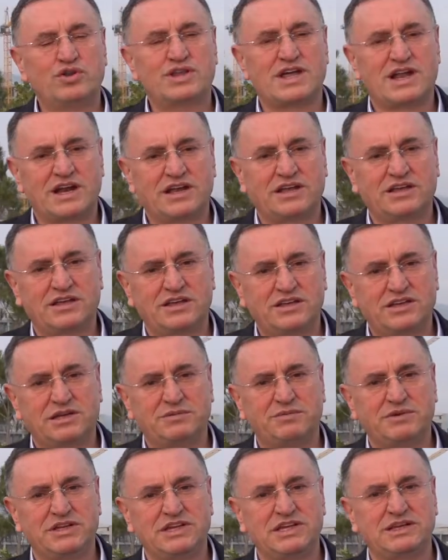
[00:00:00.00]
10 Aralık
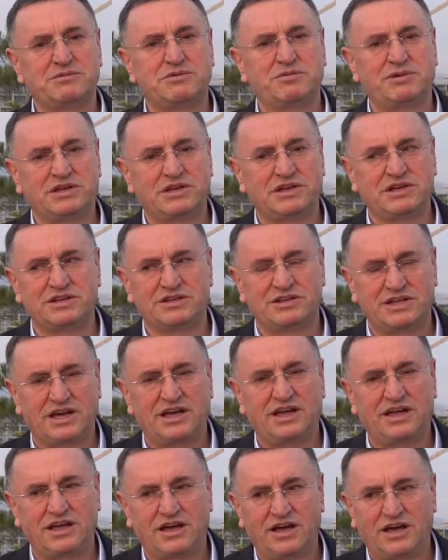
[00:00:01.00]
2021
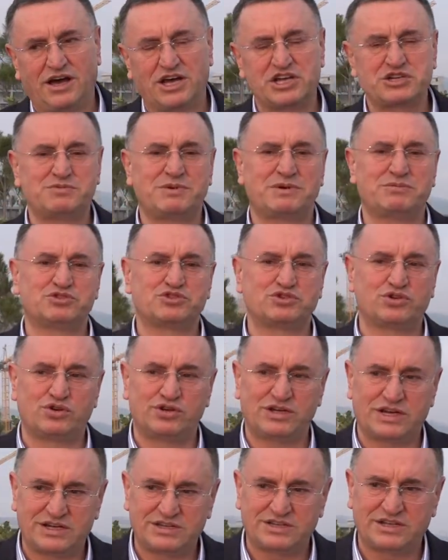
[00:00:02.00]
yılında açmamızı
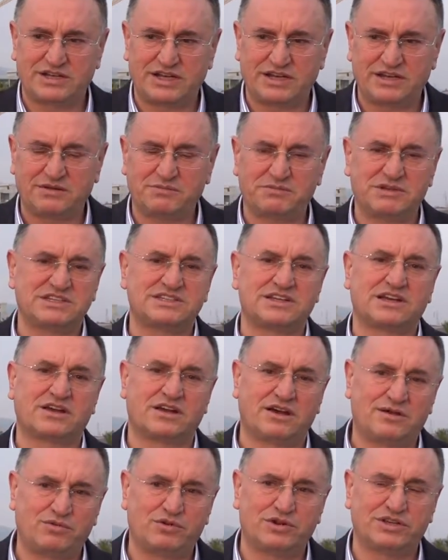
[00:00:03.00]
önerdiler. Biz de
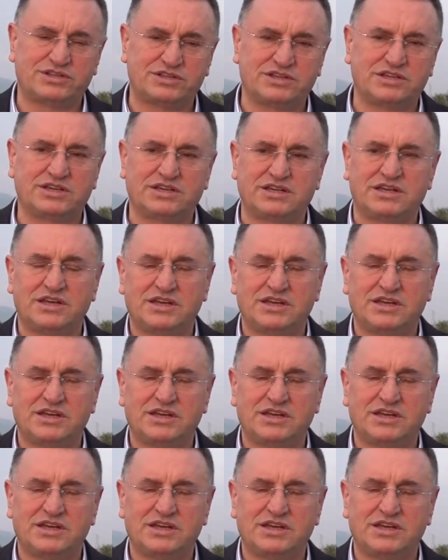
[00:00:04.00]
kabul ettik.